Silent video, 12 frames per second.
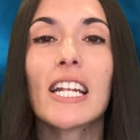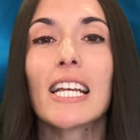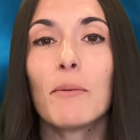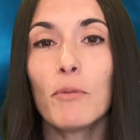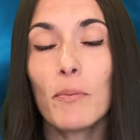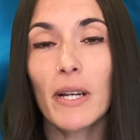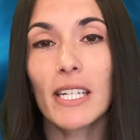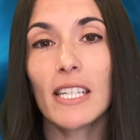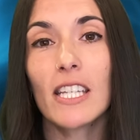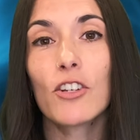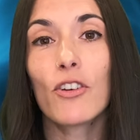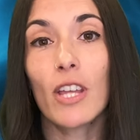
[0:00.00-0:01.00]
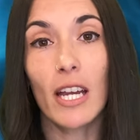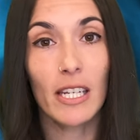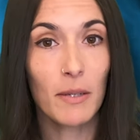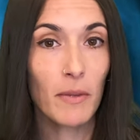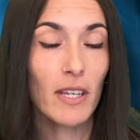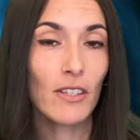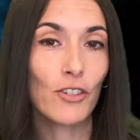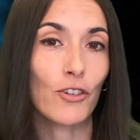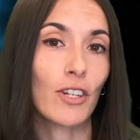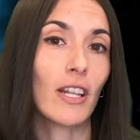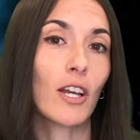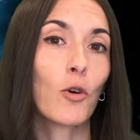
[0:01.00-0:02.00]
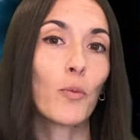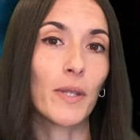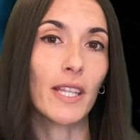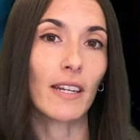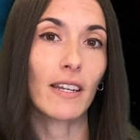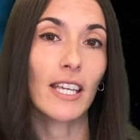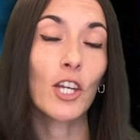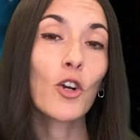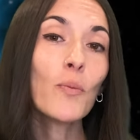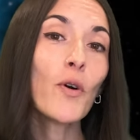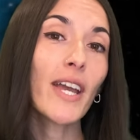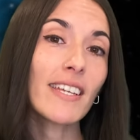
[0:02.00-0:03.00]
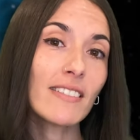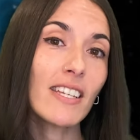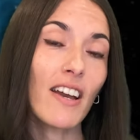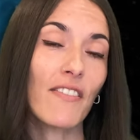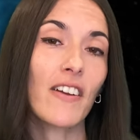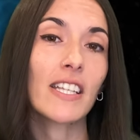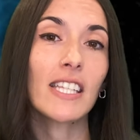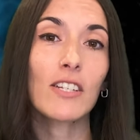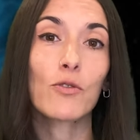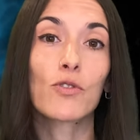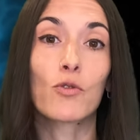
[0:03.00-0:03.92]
del campo magnético de Ganímedes con el de Júpiter y cómo éste afecta su